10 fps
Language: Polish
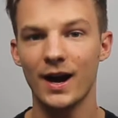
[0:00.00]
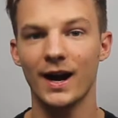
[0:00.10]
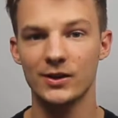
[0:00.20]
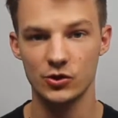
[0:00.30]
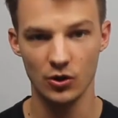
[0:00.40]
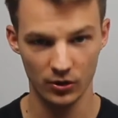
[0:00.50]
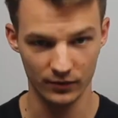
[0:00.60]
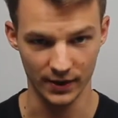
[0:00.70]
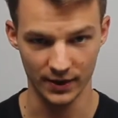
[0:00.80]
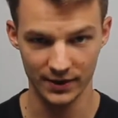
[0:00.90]

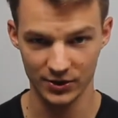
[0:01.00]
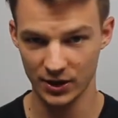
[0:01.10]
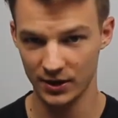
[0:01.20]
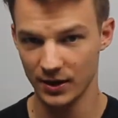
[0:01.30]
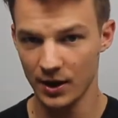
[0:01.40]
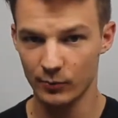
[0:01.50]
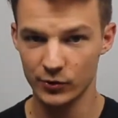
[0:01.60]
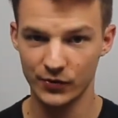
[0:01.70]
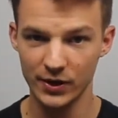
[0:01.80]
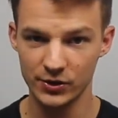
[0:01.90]
Aczkolwiek, jeżeli
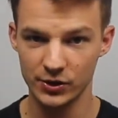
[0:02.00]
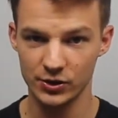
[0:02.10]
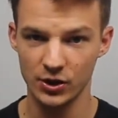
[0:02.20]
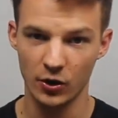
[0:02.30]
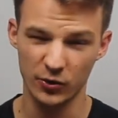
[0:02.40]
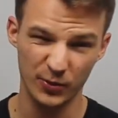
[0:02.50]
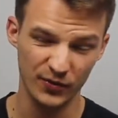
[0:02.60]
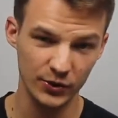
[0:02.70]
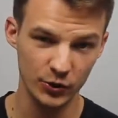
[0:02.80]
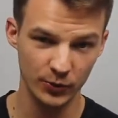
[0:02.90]
poświęcisz
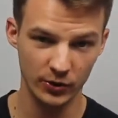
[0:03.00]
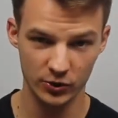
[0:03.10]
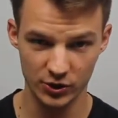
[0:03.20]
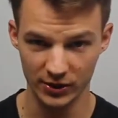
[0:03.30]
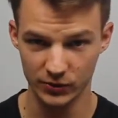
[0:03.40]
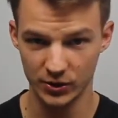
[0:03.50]
odpowiednią ilość czasu,